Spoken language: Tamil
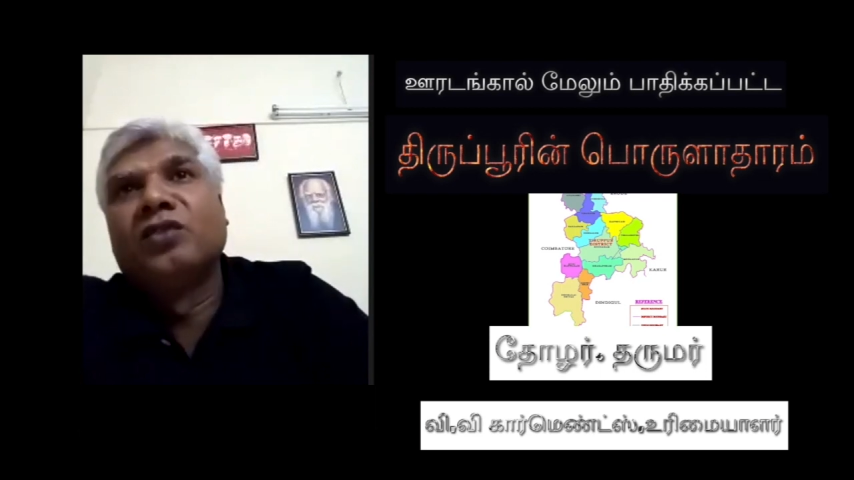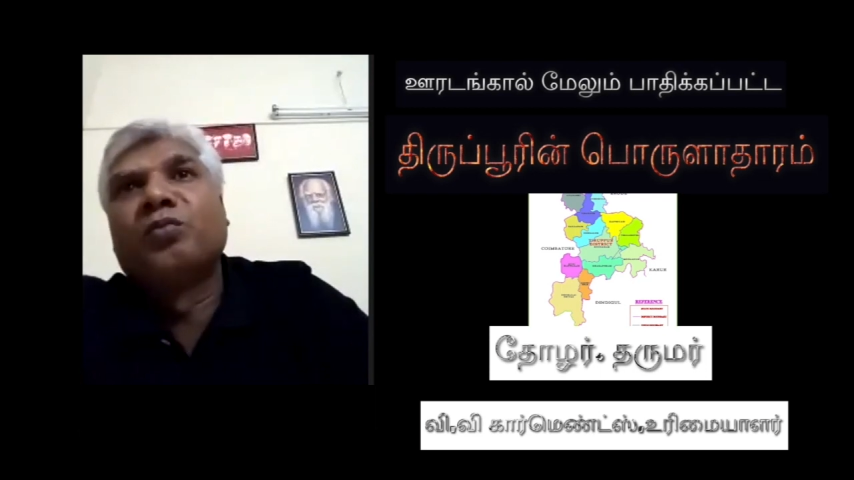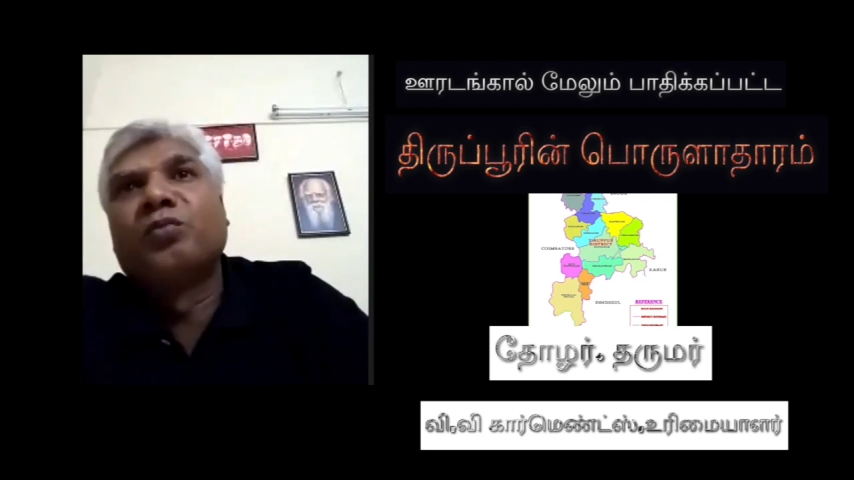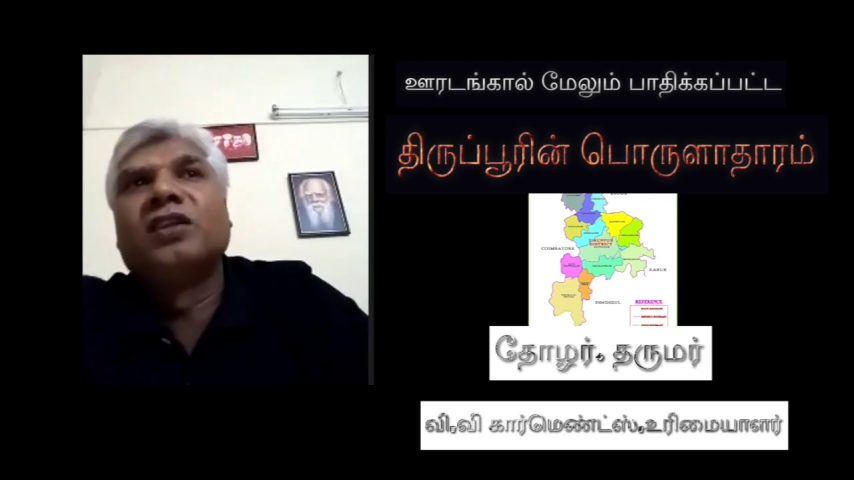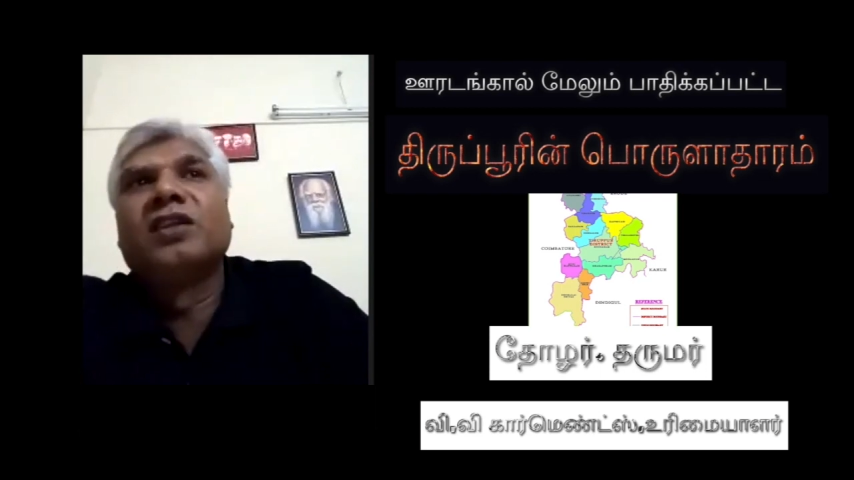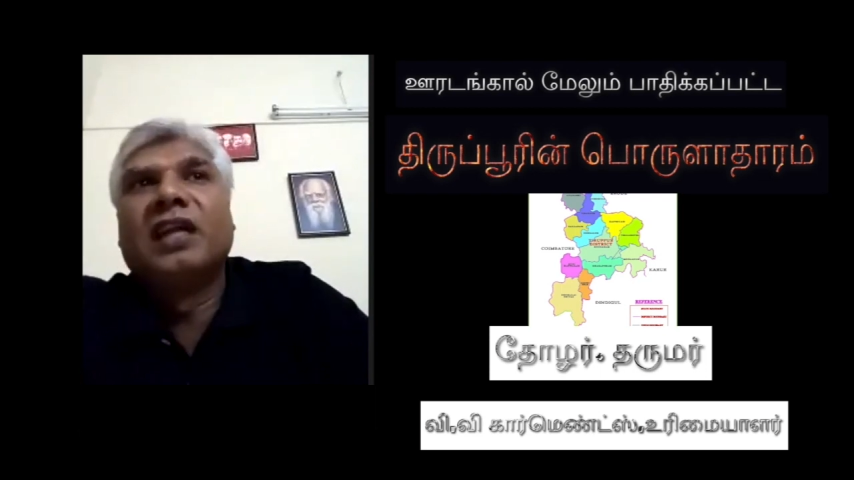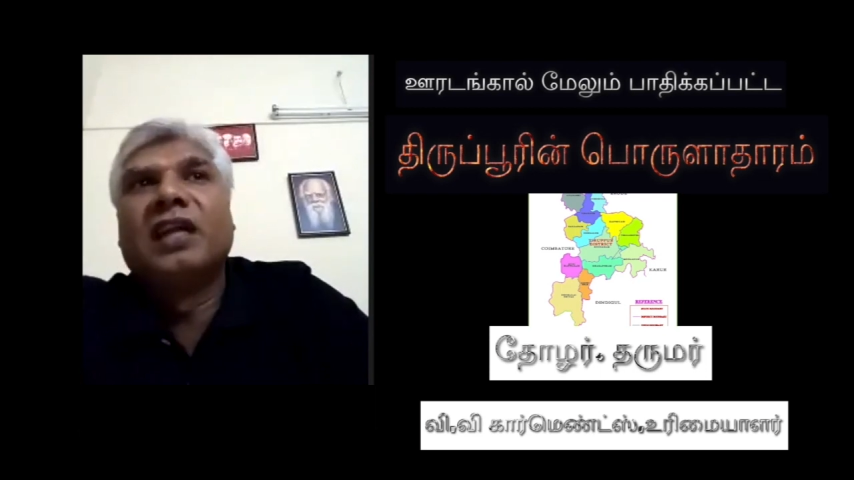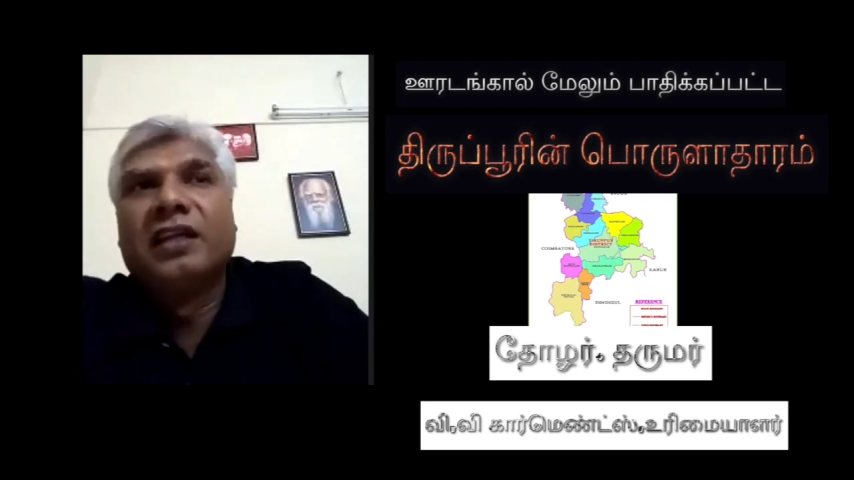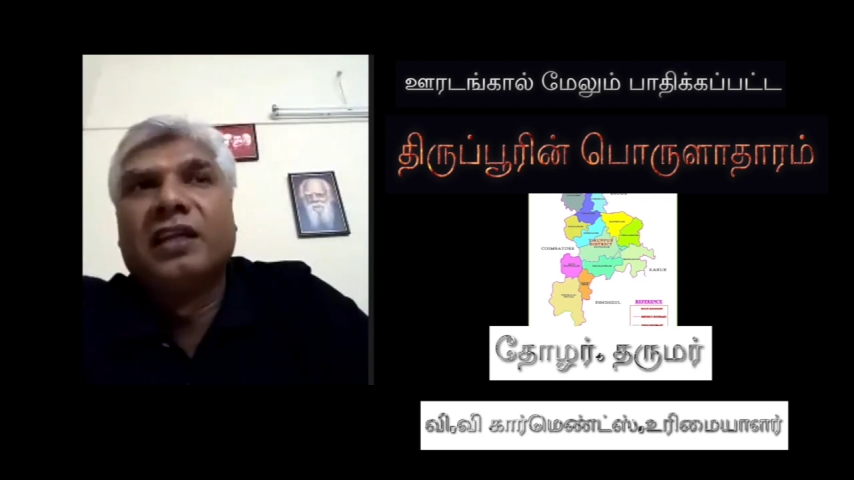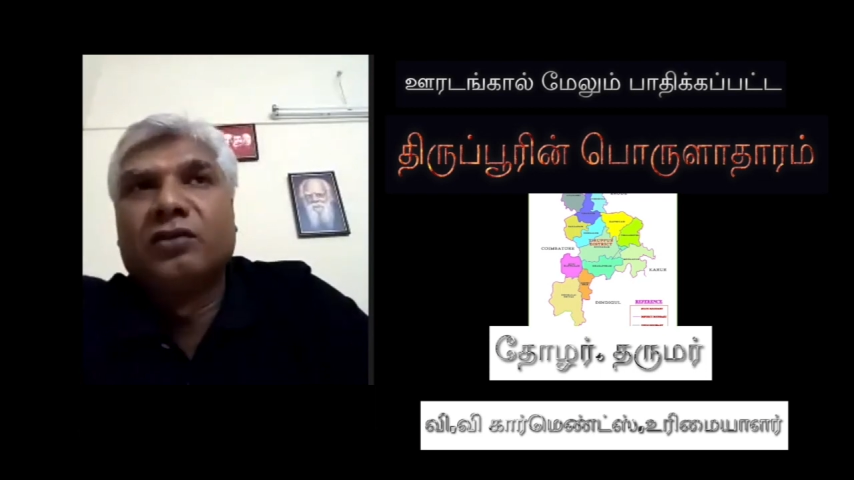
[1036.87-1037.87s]
முப்பதாவது
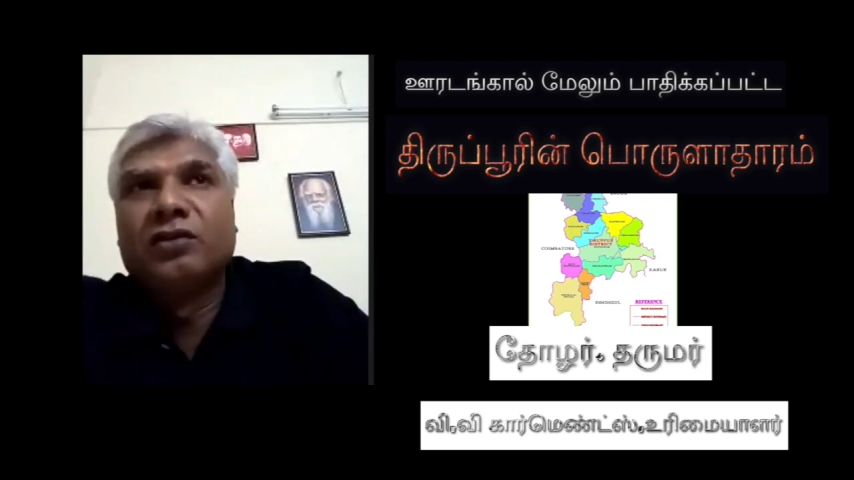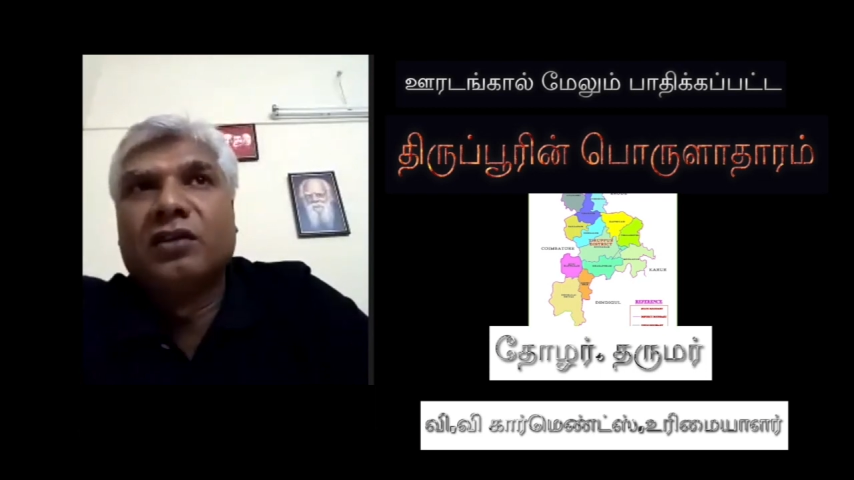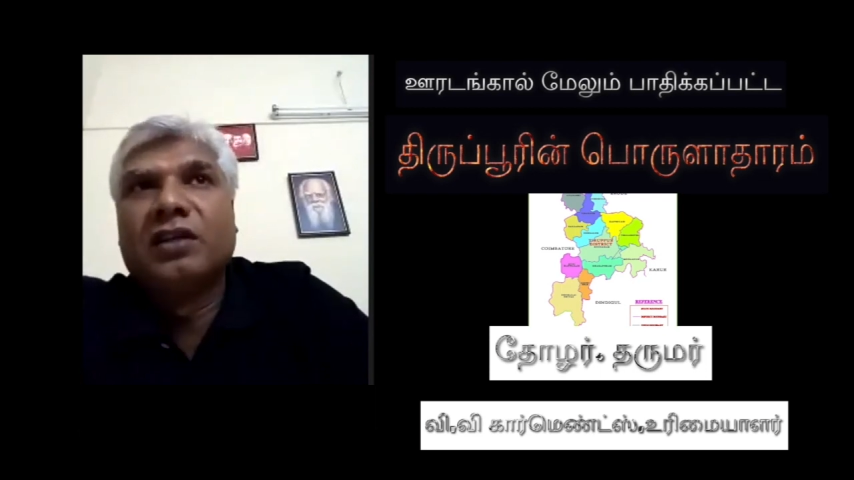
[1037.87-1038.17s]
நாள்ல இருக்கும்